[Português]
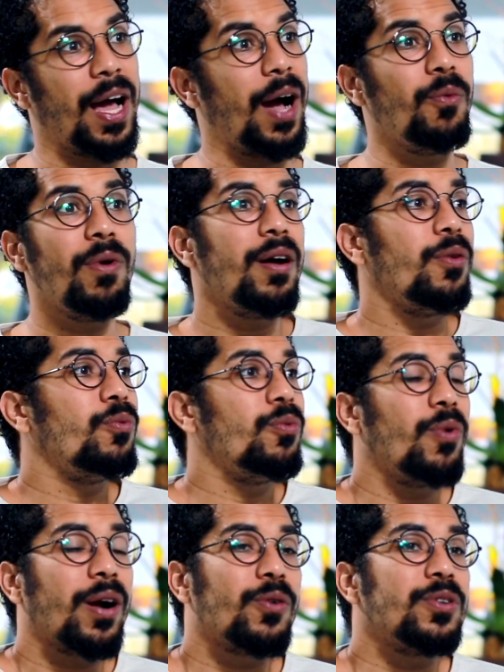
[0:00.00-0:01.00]
Há uma,
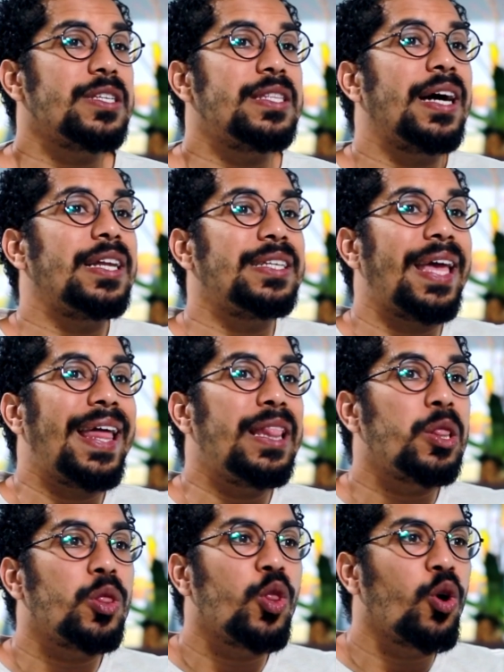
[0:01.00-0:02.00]
uma quantidade
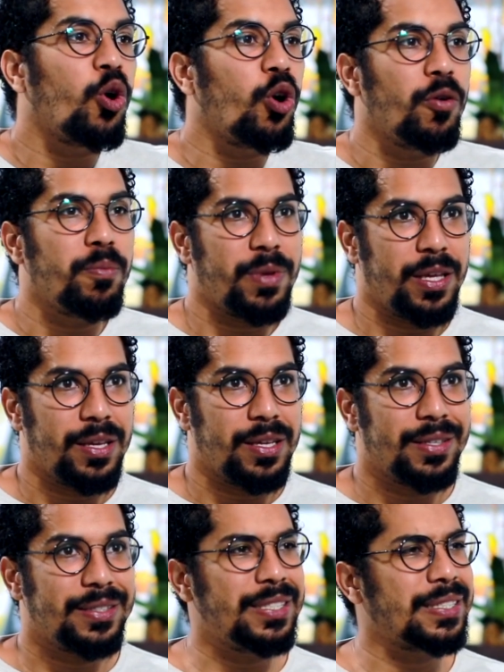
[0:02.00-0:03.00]
enorme
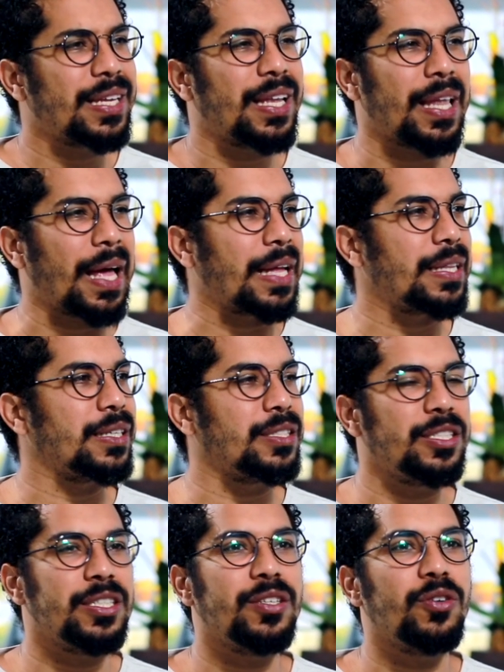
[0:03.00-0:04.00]
de
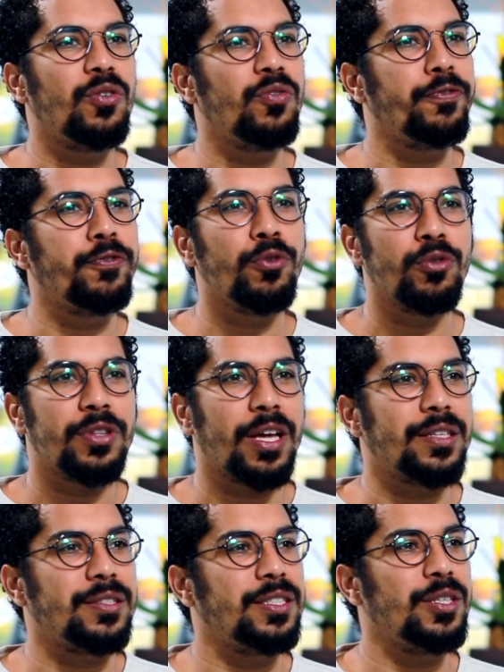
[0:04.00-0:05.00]
saladas, de
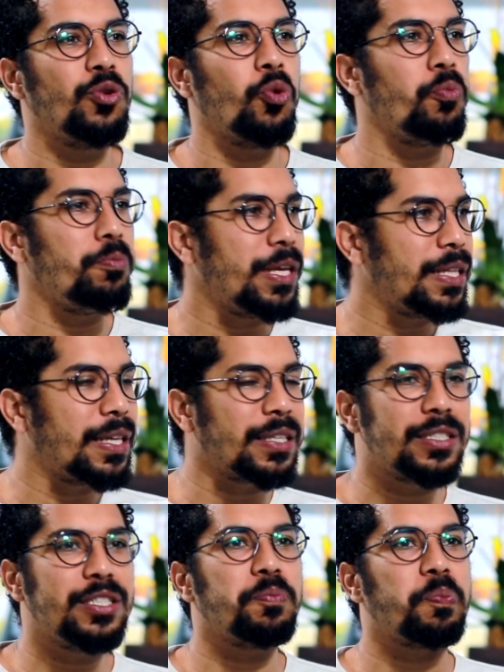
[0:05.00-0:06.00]
frutas, de
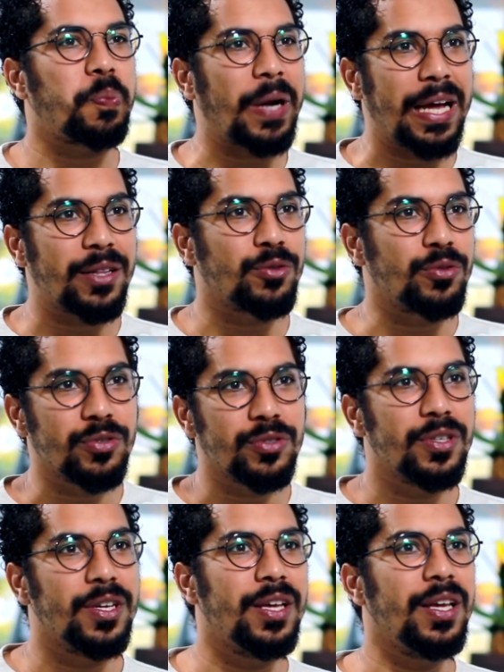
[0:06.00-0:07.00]
comidas, de
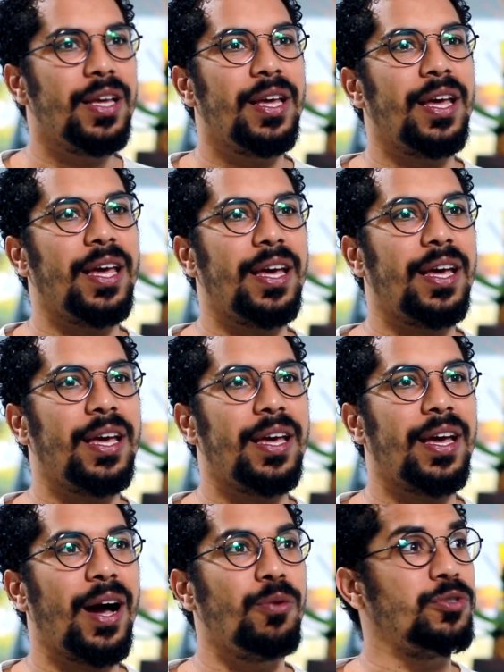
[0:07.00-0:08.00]
pratos.
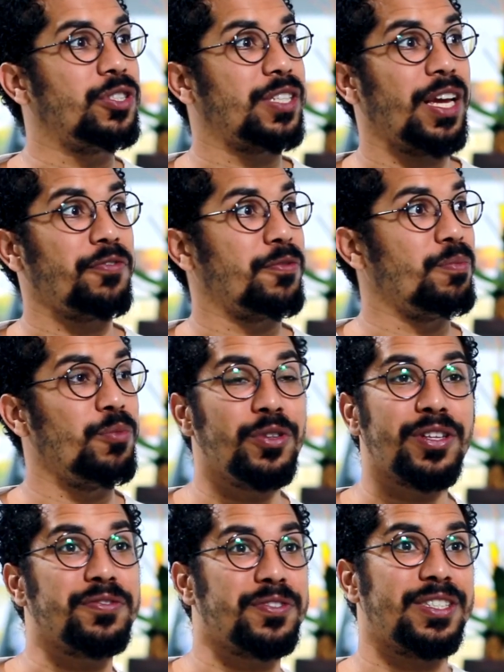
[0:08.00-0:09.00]
É, há um chefe
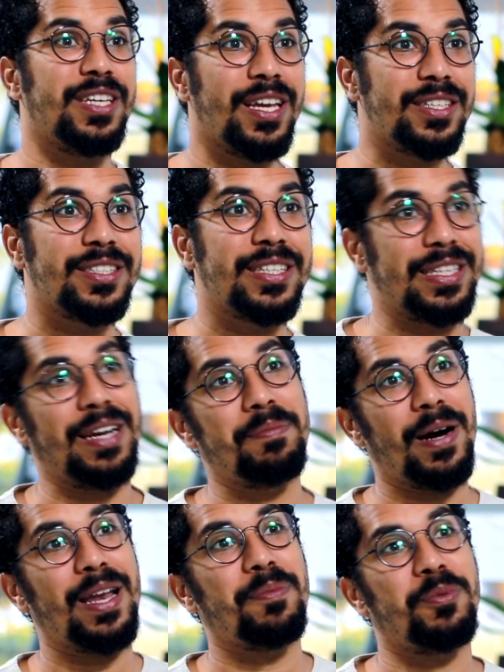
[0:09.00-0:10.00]
muito eficiente que
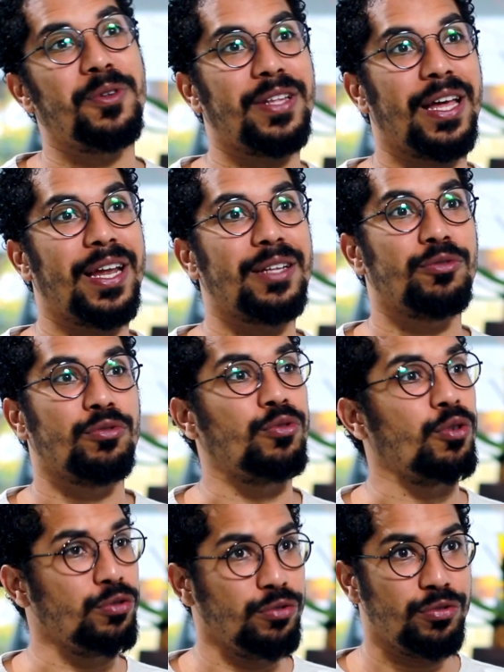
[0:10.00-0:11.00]
trabalha para o internato
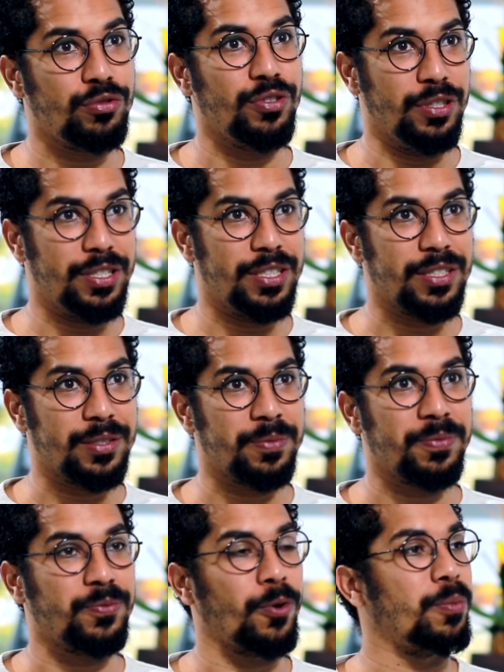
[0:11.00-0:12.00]
todos os dias,
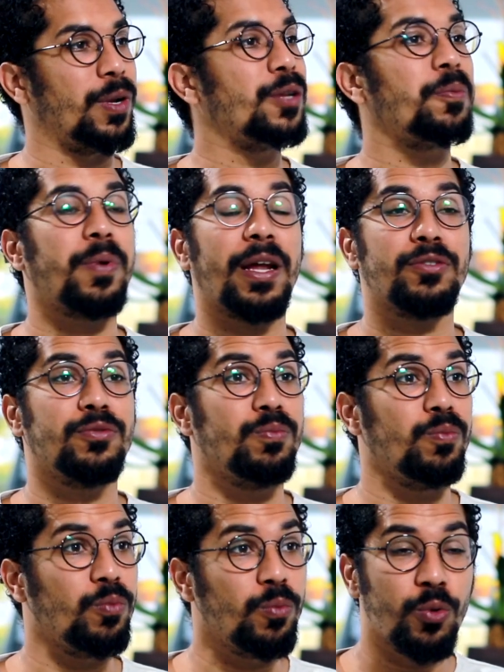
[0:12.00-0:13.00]
formulando pratos
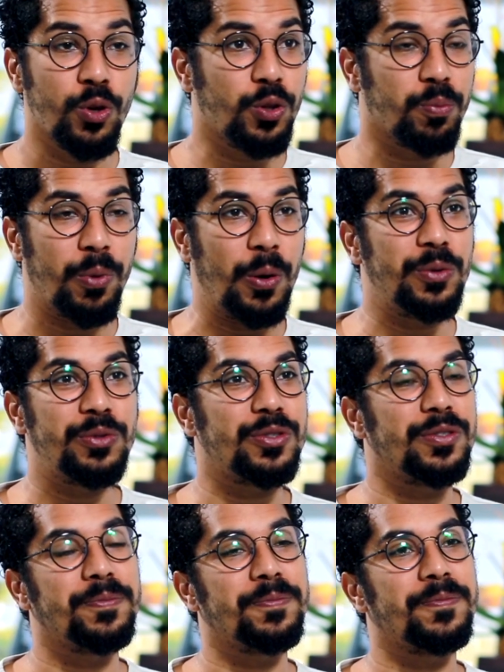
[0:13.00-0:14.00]
muito bons.